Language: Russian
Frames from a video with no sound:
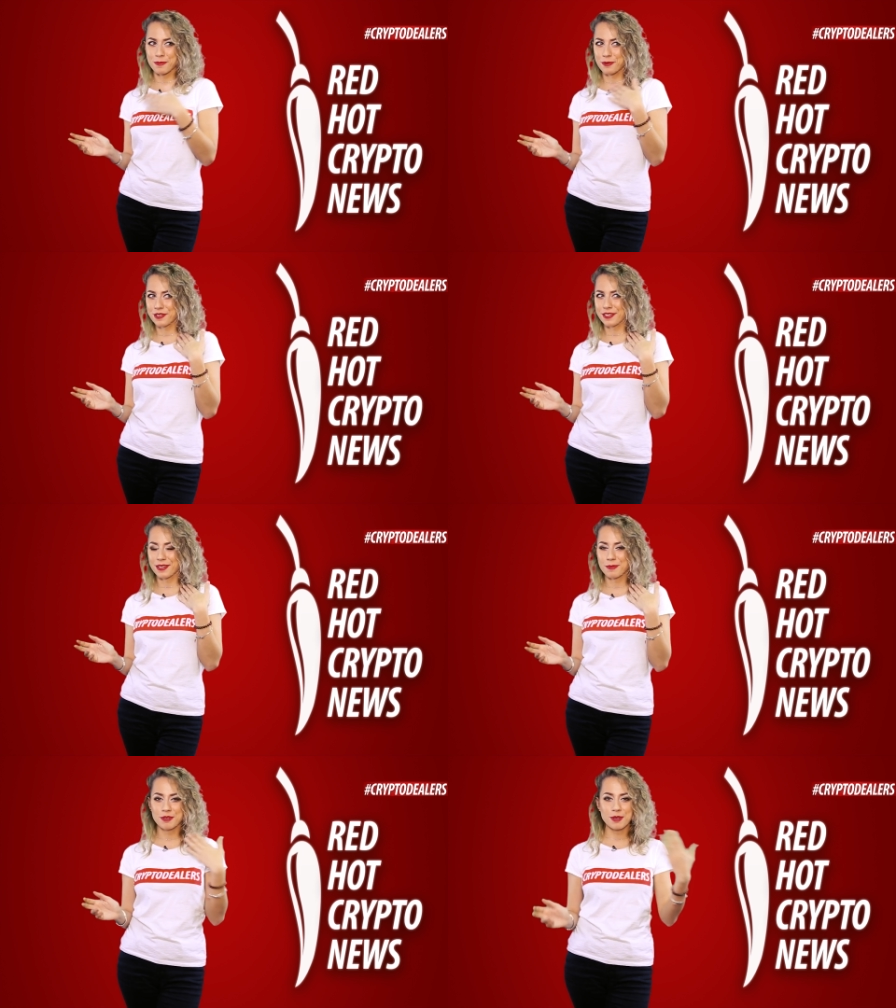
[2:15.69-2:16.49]
Пусть
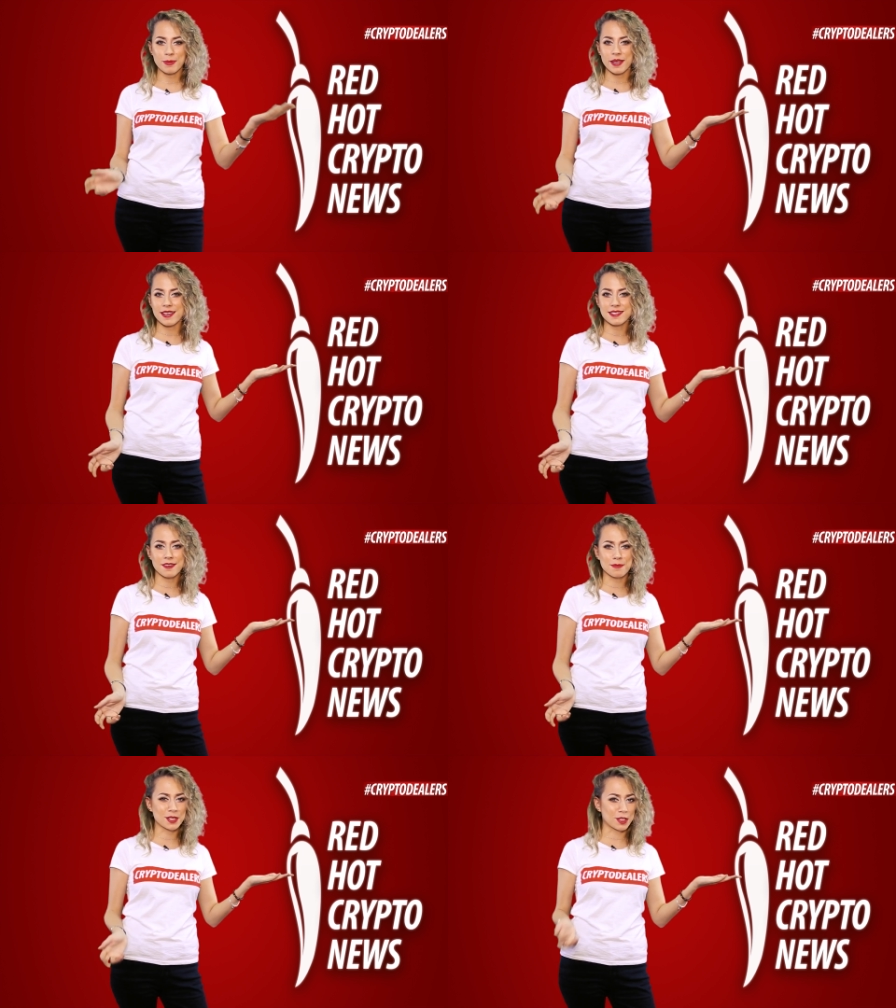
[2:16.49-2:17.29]
это будет
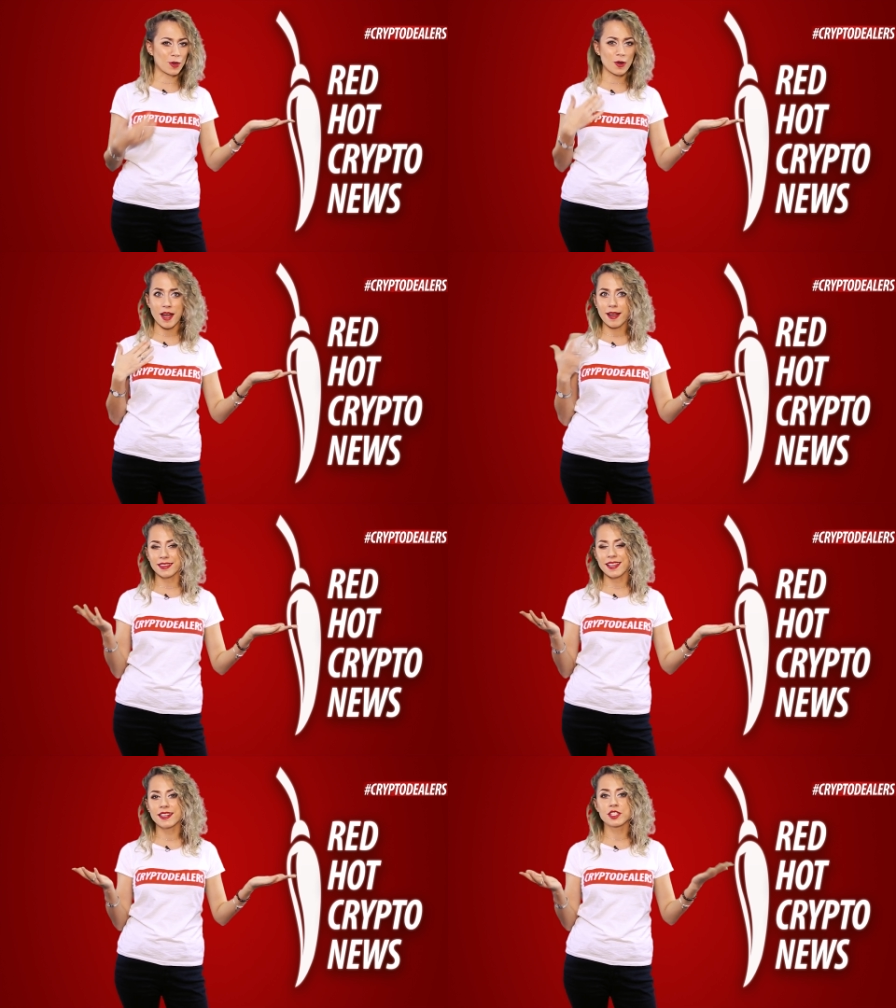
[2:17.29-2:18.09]
поездка в метро,
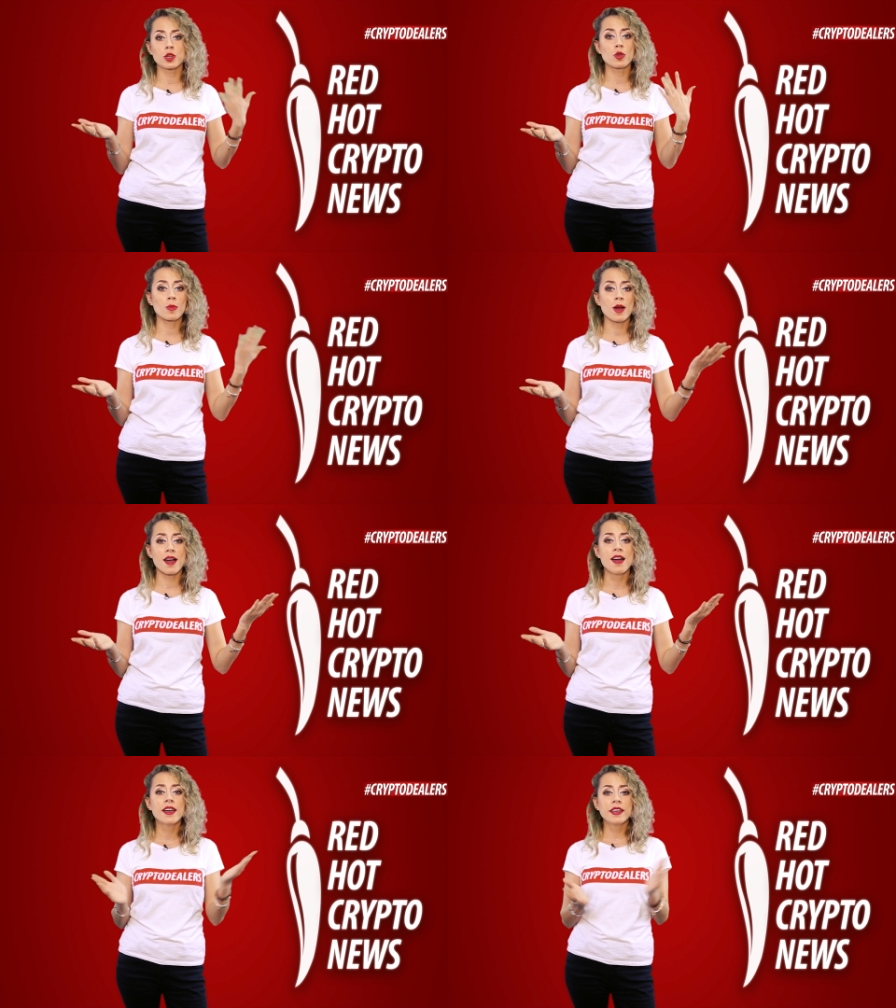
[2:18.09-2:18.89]
коктейль,
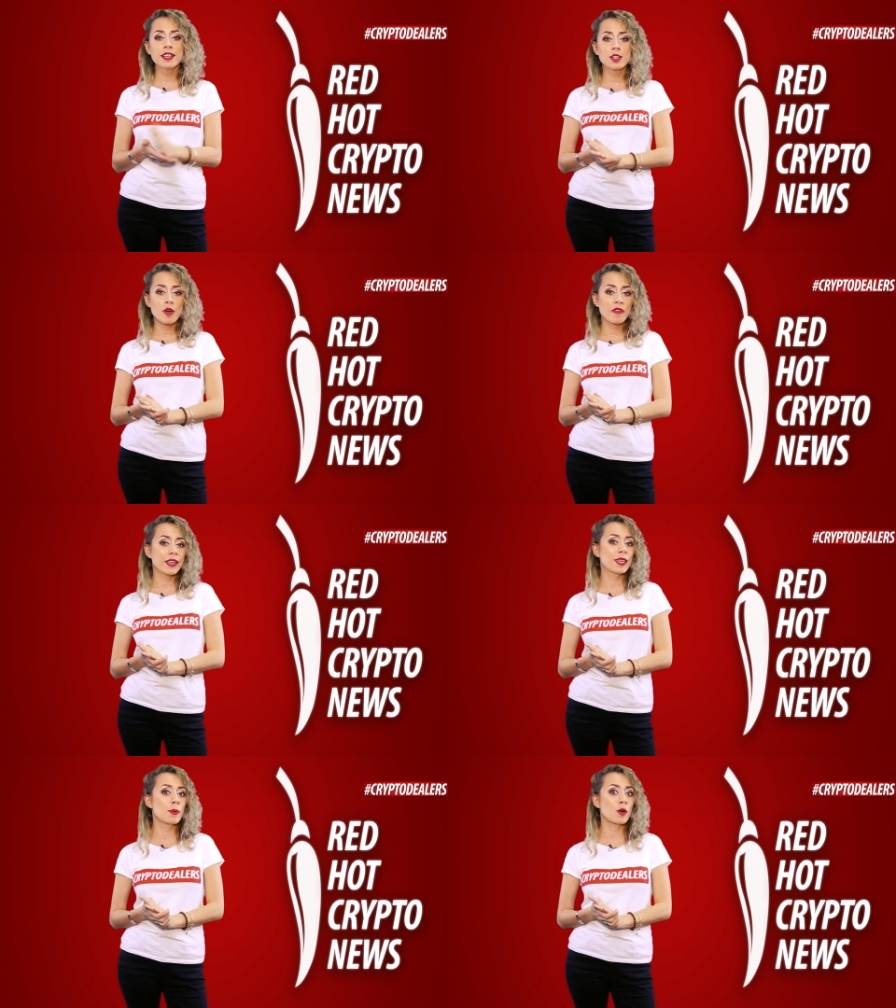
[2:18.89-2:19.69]
шаурма или
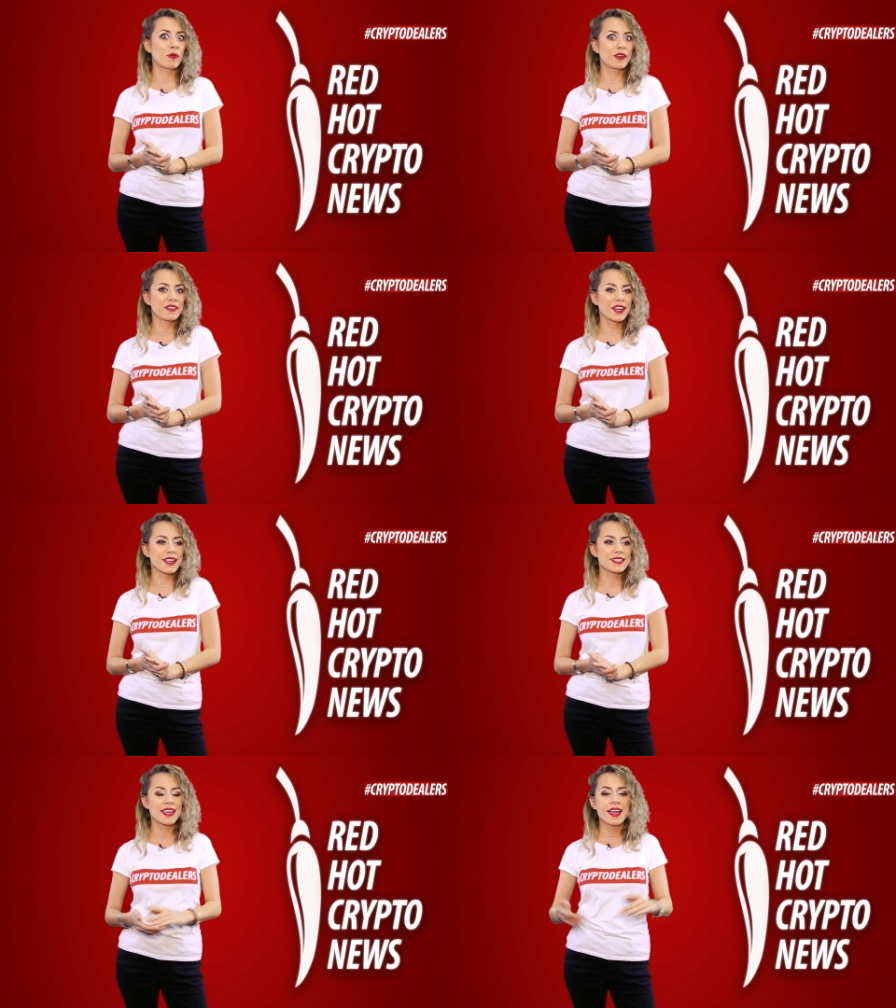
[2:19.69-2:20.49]
новая экипировка в
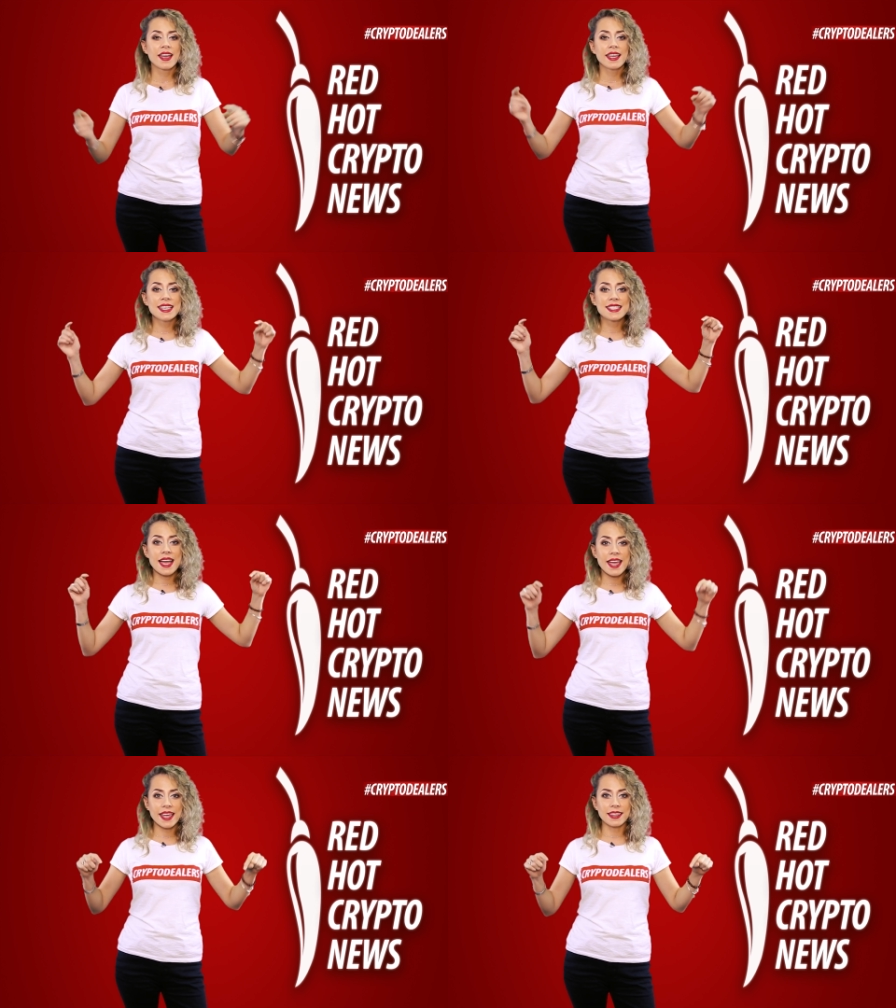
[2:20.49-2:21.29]
КС – и за
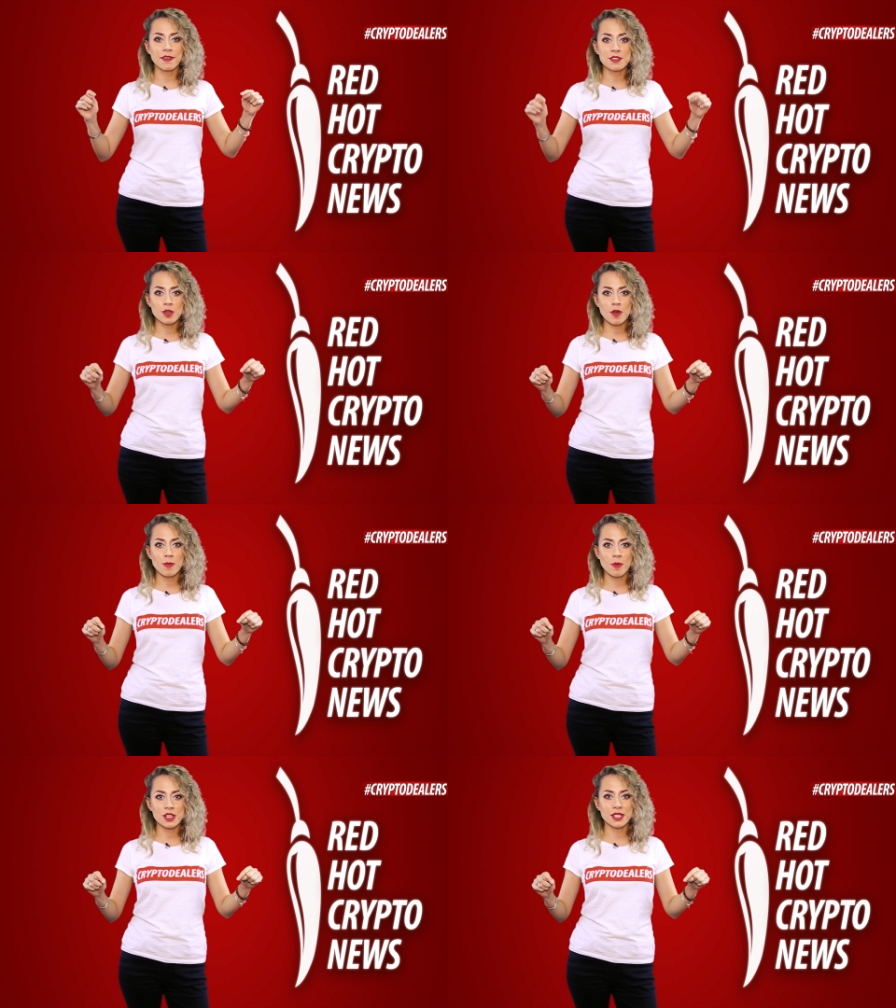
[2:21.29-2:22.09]
это все
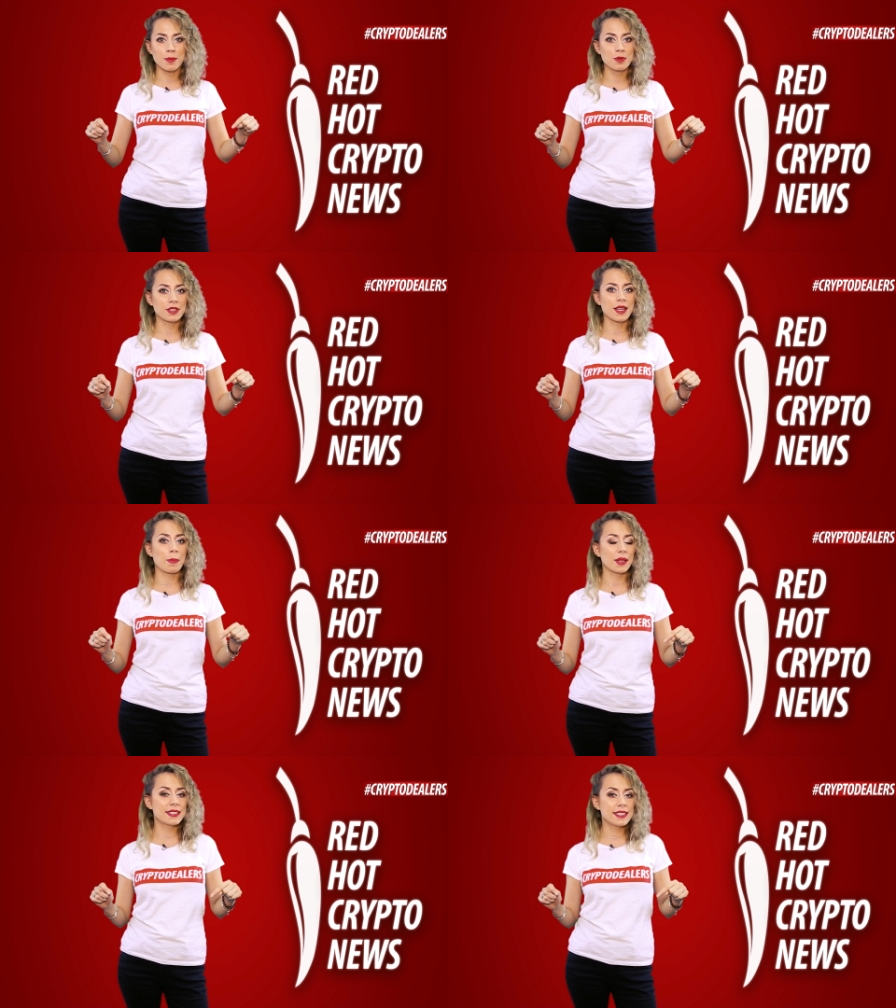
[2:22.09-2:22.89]
можно будет
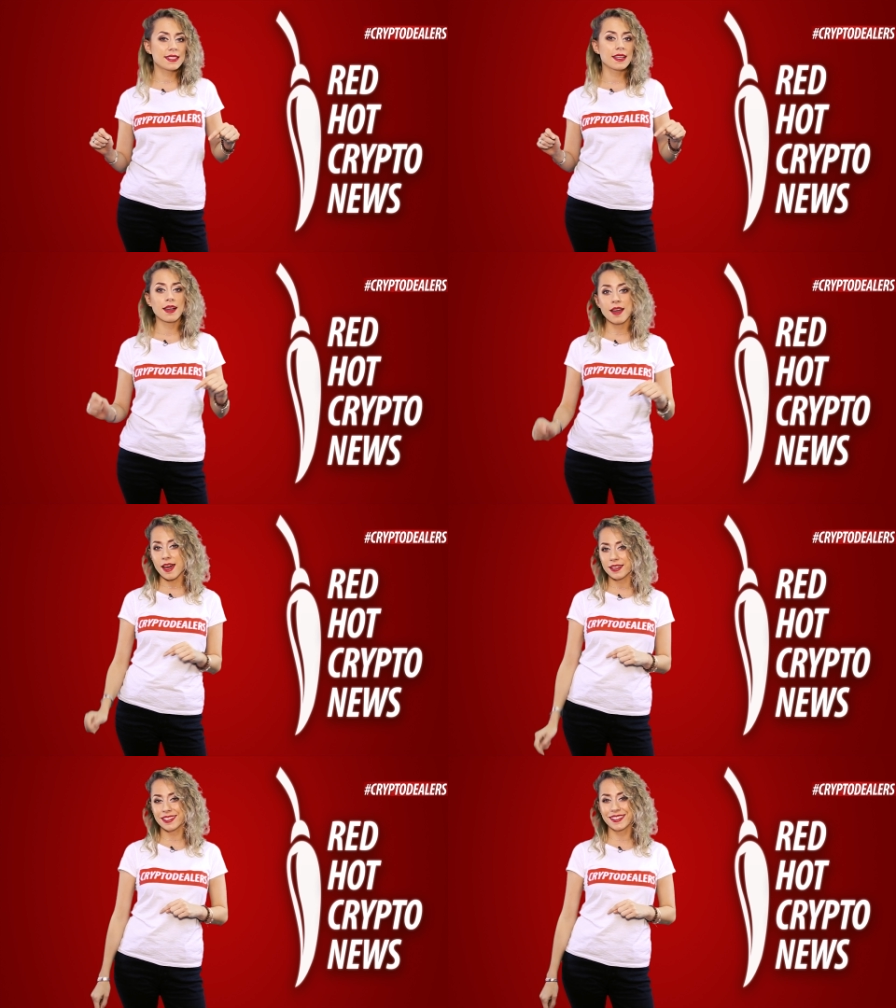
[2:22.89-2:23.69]
оплатить
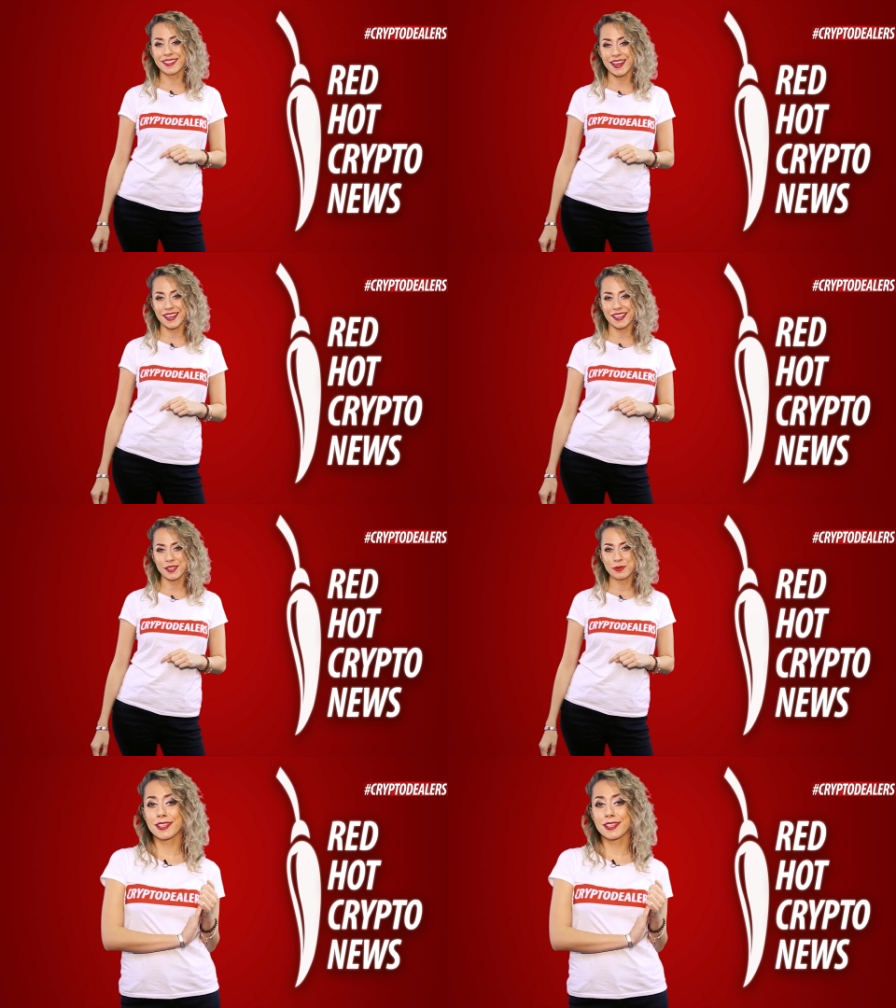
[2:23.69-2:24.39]
картой Нага.